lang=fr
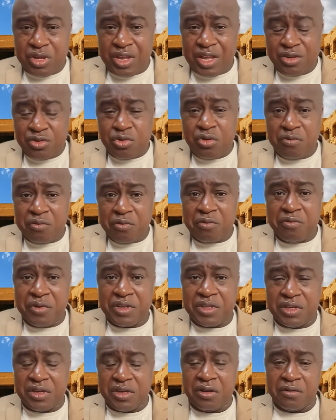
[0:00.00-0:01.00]
Qu'est-ce que vous
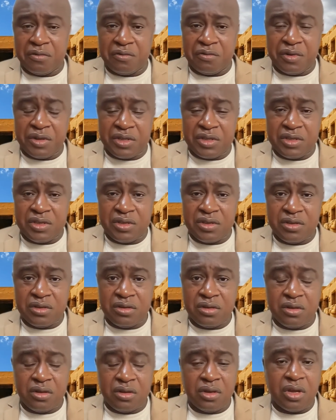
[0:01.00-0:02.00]
faites en fait?
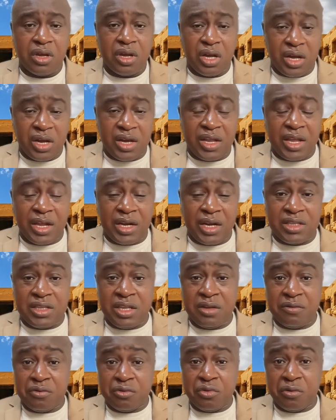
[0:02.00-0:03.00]
En
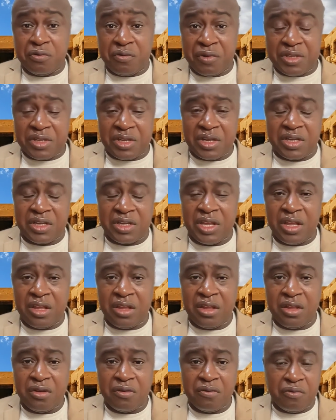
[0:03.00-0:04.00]
réalité, vous ne faites
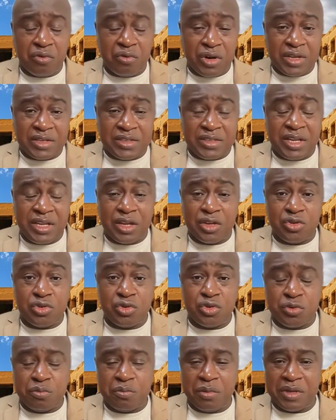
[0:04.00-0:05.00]
rien, vous laissez les
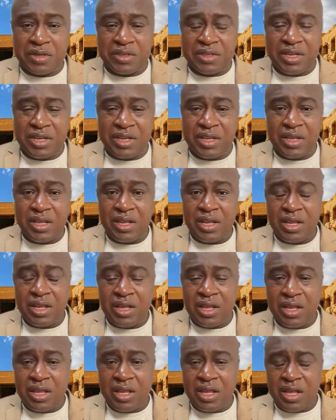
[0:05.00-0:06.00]
choses passer
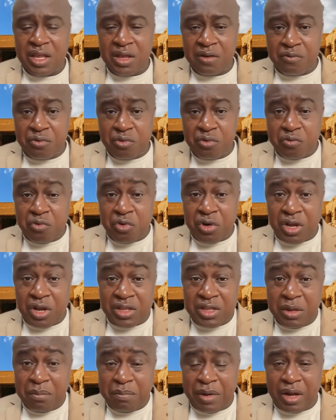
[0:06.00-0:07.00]
et vous ne vous
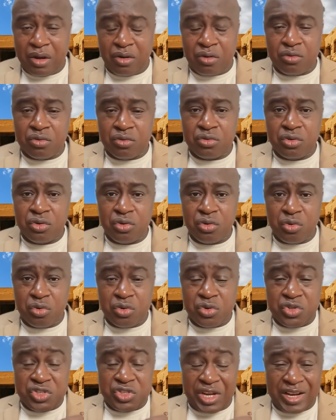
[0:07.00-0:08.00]
rendez pas compte
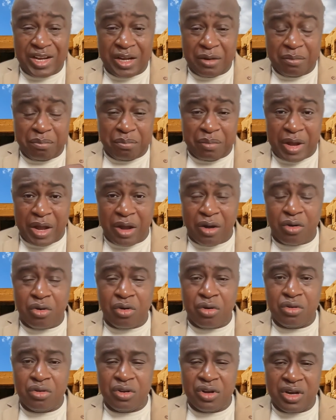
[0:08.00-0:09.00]
que chaque
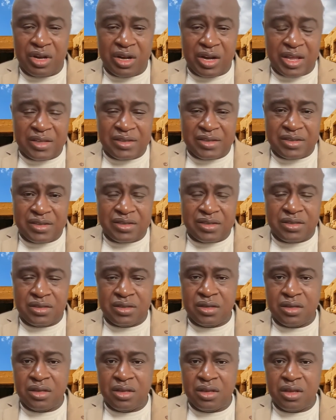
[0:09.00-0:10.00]
parole
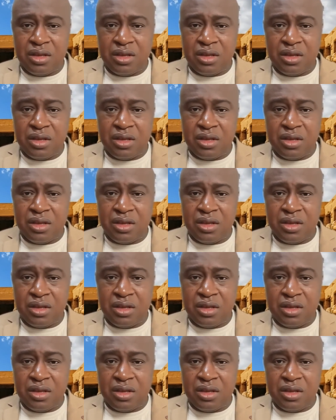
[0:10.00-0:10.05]
laisse